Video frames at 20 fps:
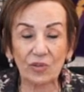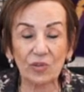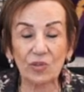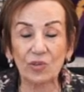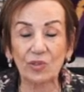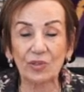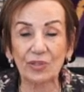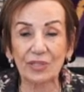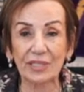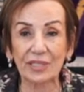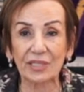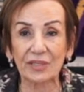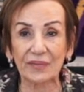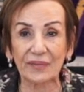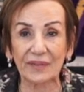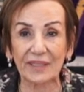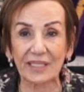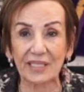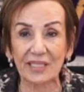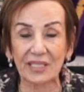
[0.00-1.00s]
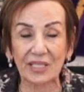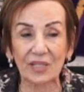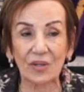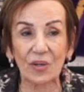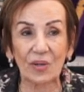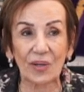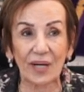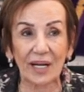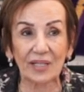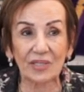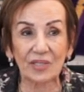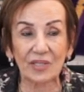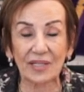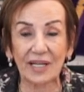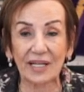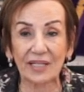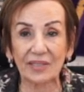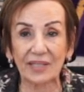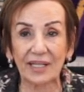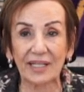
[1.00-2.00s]
Üçüncü sınıfta ise
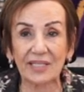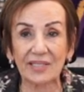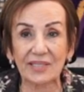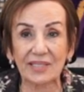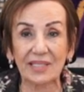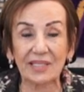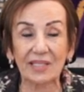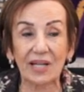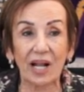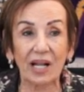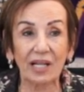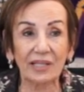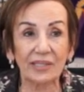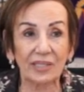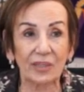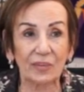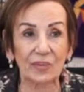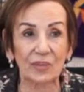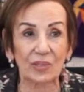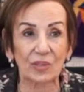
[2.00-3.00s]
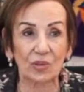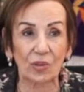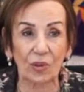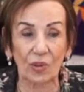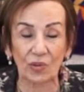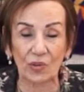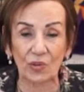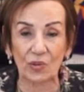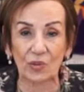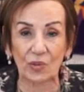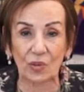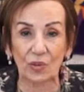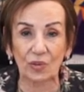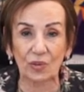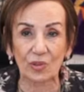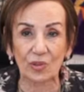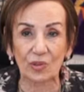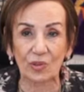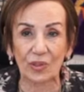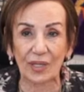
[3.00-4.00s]
öğrenciler tekstilin altyapısını
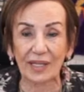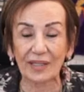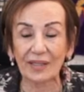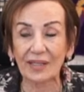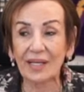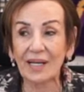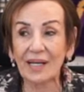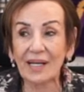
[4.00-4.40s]
oluşturan